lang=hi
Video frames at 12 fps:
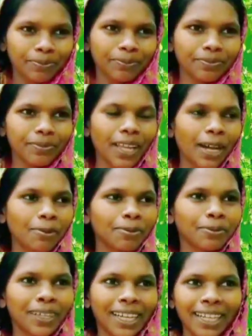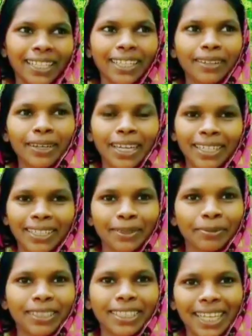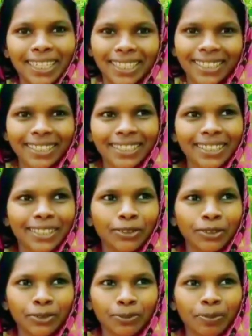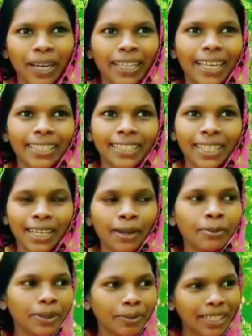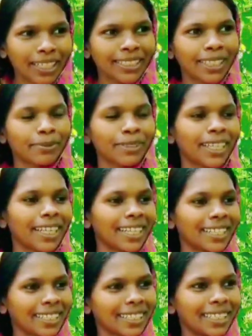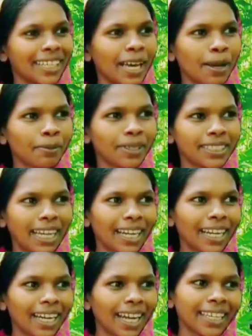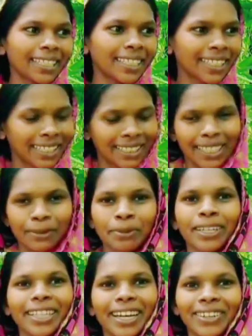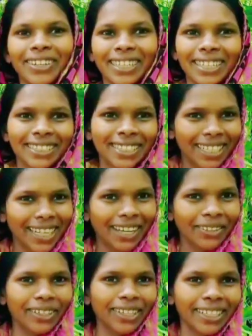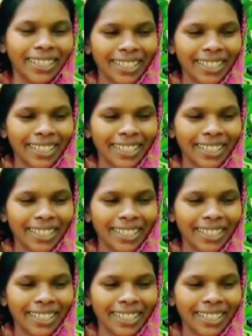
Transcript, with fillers: हम्म, अब करे तब तो ना ये मचान के जो फायदा हम ही मन नहीं समझे रहे कि मचान लगाए से कैसा फायदा हो कैसे ना हो